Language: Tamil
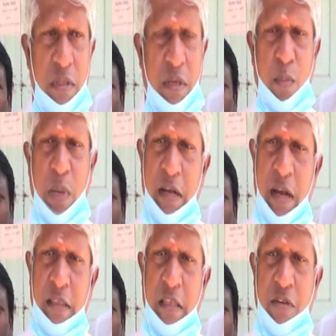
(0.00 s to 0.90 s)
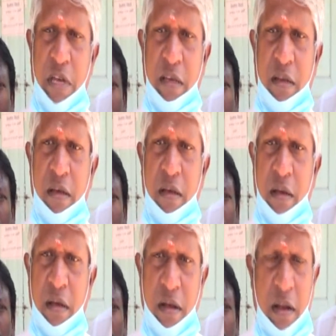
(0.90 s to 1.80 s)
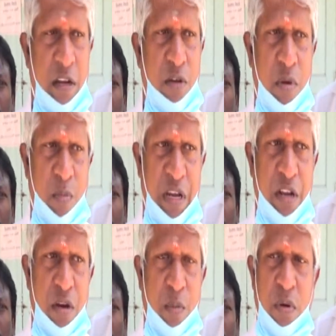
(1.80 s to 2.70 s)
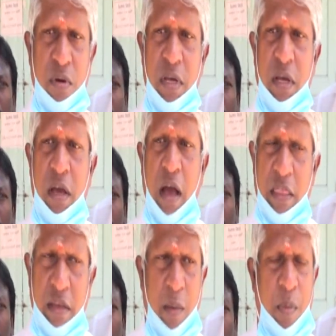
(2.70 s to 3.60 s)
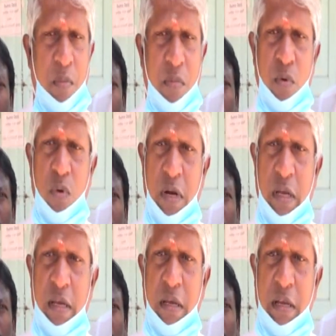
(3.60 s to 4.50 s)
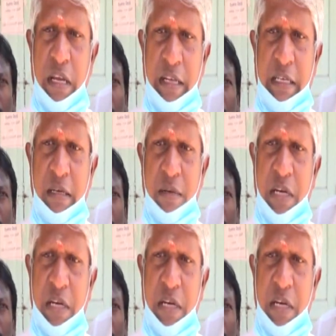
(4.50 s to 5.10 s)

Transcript: இந்த பதினாலாம் தேதி வரைக்கும் கண்டினியூவாக பண்ணிக்கிட்டு இருப்போம் அதுக்கப்புறமும் ஊரடங்கு நீடிக்குது